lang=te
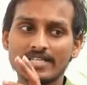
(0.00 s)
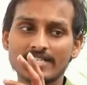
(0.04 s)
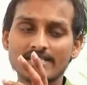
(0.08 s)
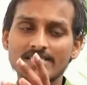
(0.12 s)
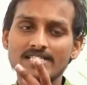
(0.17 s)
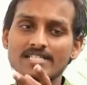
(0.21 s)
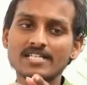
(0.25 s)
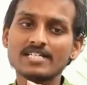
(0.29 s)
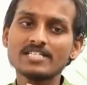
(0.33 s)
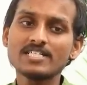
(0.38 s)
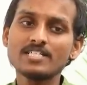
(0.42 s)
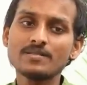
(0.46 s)

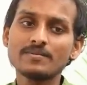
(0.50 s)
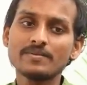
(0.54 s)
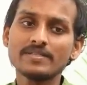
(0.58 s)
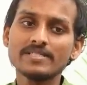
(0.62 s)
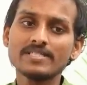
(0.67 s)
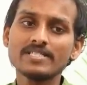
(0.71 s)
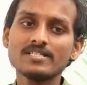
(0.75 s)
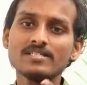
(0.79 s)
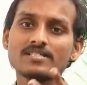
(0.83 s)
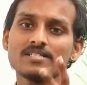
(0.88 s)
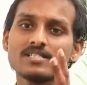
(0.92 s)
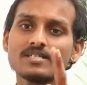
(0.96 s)
ఎక్స్ట్రా
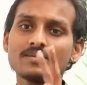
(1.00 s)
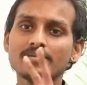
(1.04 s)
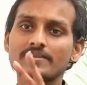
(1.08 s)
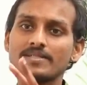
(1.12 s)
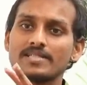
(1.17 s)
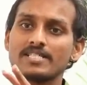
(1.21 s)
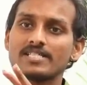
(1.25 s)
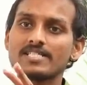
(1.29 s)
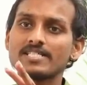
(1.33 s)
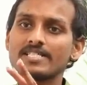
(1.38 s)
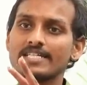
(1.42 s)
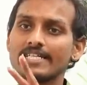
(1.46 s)
జబర్దస్త్
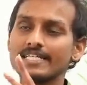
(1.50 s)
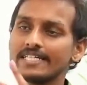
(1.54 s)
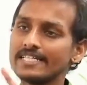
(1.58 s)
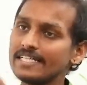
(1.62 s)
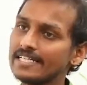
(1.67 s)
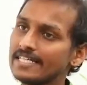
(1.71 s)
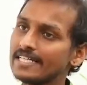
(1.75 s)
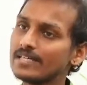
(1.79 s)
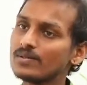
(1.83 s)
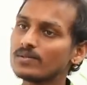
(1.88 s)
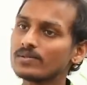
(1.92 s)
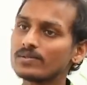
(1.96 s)
జబర్దస్త్
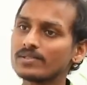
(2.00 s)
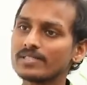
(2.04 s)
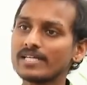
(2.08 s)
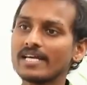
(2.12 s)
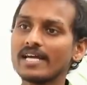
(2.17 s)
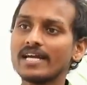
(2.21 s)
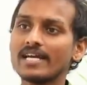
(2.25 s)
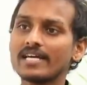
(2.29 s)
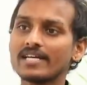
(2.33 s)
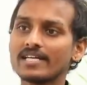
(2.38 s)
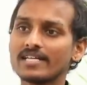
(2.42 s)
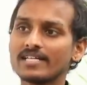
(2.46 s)
రెండింటికి
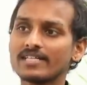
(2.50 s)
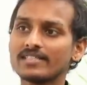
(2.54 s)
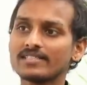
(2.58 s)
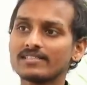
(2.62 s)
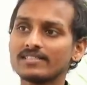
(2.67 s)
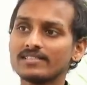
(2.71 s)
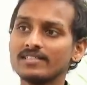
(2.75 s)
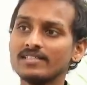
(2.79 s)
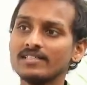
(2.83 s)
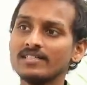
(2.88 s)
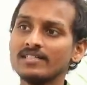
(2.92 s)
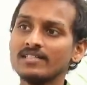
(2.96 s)
ఒకటే యాంకర్